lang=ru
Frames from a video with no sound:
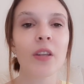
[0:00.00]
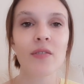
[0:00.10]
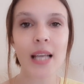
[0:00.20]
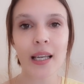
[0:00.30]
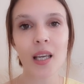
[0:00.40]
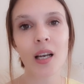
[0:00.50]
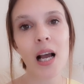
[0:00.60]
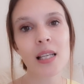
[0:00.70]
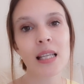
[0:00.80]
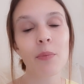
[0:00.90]
всякие
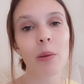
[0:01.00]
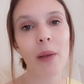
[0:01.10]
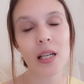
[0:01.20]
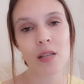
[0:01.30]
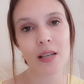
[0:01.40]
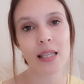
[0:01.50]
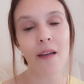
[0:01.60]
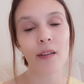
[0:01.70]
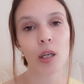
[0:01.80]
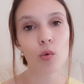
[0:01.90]
разные препятствия
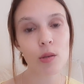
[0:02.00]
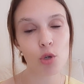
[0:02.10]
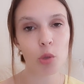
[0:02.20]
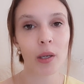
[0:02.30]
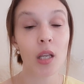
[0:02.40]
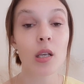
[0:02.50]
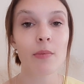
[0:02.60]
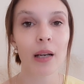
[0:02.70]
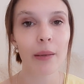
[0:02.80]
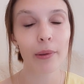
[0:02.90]
ставили людям, чтобы они не
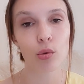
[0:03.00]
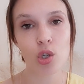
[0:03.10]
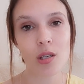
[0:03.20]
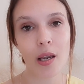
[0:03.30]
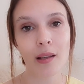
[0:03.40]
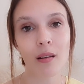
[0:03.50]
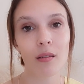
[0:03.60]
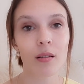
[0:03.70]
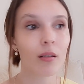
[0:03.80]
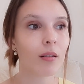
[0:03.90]
смогли получить
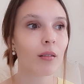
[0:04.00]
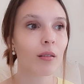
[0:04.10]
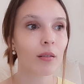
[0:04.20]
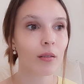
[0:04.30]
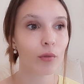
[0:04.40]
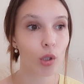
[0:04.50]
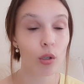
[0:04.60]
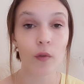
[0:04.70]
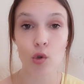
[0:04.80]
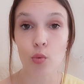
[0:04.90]
этот, э, вот
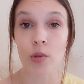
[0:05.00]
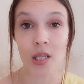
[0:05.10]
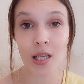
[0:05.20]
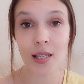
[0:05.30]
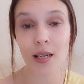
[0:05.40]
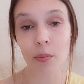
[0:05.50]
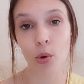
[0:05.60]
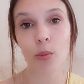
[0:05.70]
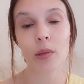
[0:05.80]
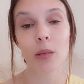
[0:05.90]
этот субсидии
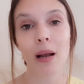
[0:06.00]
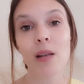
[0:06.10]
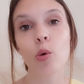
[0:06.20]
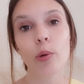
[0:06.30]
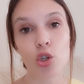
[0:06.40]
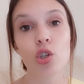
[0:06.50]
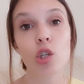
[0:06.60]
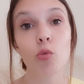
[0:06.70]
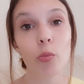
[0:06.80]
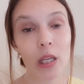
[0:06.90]
по минимальному
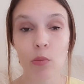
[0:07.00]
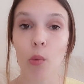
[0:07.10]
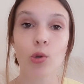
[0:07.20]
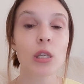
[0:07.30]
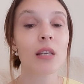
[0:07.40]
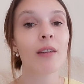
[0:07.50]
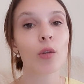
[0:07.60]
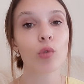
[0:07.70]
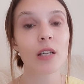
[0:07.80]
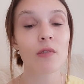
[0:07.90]
прожиточному минимуму. Он
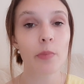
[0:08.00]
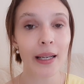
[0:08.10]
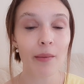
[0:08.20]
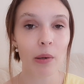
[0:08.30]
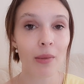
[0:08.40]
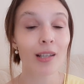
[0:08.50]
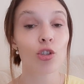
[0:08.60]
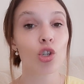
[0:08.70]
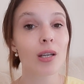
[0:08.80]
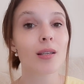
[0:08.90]
составляет у нас в Испании примерно
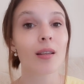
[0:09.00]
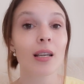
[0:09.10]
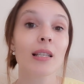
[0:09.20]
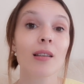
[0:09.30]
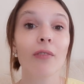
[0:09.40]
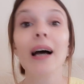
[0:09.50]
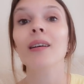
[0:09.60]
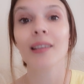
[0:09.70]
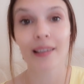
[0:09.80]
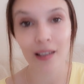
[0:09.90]
432
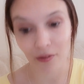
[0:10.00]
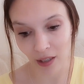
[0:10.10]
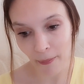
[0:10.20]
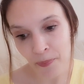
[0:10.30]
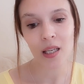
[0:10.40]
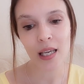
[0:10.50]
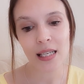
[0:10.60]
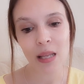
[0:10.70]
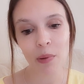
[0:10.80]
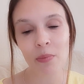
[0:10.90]
евро. И
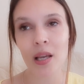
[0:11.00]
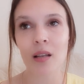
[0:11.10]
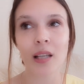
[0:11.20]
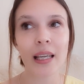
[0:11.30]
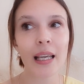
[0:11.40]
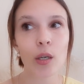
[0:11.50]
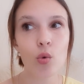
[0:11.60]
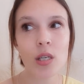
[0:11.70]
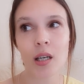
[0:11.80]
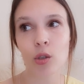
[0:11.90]
есть, например, такие
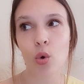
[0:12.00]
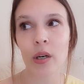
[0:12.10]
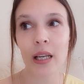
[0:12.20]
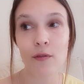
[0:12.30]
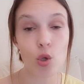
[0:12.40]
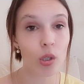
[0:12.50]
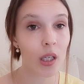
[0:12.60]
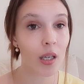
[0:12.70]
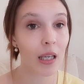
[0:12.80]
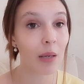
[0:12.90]
люди, которые
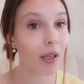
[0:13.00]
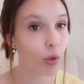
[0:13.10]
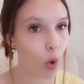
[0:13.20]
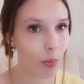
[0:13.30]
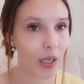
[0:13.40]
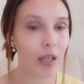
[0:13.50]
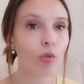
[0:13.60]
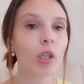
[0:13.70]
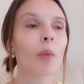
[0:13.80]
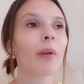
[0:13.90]
все-таки им одобрили,
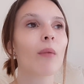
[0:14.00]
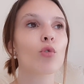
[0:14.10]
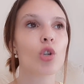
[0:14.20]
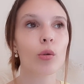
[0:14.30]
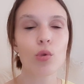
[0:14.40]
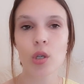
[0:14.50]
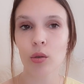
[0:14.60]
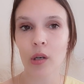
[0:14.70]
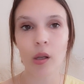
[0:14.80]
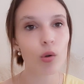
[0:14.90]
но это прямо уже люди,
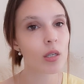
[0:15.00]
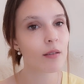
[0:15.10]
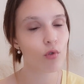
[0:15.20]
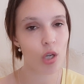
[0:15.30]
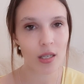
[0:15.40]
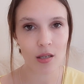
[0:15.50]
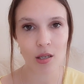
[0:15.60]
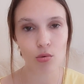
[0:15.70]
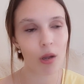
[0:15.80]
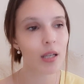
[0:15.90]
которые находятся в ужасной
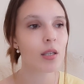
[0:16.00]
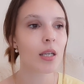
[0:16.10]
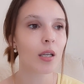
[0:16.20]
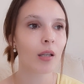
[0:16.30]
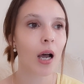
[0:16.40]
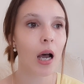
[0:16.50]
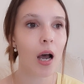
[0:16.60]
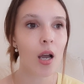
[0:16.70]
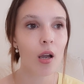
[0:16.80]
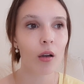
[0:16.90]
ситуации,
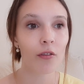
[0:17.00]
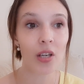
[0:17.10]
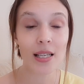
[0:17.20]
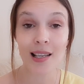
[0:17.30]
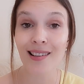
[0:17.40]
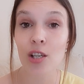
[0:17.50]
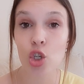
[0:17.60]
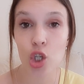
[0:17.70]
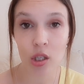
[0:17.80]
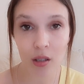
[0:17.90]
на, в риске
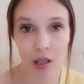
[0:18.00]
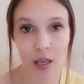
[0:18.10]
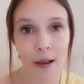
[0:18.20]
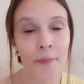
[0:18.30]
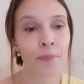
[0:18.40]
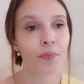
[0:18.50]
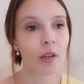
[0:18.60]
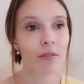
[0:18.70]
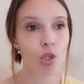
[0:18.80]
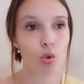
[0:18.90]
нищеты,
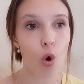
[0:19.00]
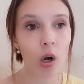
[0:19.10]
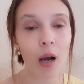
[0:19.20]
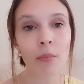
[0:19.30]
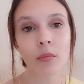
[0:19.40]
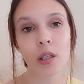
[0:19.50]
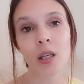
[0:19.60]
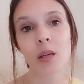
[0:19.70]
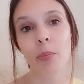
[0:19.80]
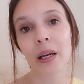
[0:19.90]
высоком,
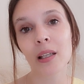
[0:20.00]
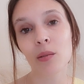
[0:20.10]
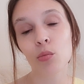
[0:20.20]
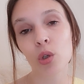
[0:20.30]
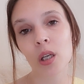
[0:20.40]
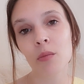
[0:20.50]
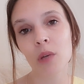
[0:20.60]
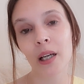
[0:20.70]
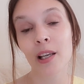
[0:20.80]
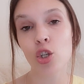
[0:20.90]
и поэтому им,
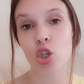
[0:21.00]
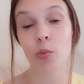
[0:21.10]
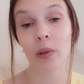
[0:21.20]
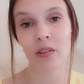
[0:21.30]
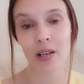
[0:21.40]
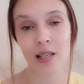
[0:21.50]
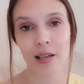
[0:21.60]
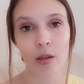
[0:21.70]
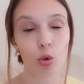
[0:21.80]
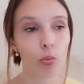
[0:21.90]
конечно же,
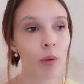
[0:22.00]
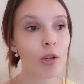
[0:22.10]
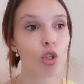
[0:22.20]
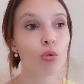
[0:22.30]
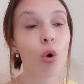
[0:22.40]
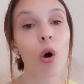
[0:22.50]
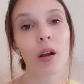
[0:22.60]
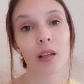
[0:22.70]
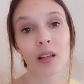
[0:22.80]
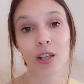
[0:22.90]
подтвердили эту помощь,
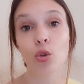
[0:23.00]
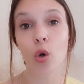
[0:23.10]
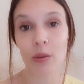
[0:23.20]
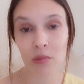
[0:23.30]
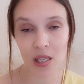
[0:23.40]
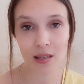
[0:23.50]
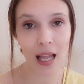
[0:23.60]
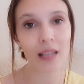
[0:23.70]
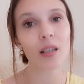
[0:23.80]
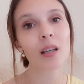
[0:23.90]
но и то им не
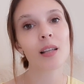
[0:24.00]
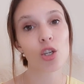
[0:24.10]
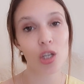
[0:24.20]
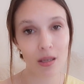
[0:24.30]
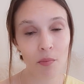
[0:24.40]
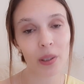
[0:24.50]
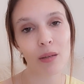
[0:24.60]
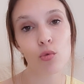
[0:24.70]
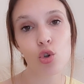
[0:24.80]
сладко, даже им, потому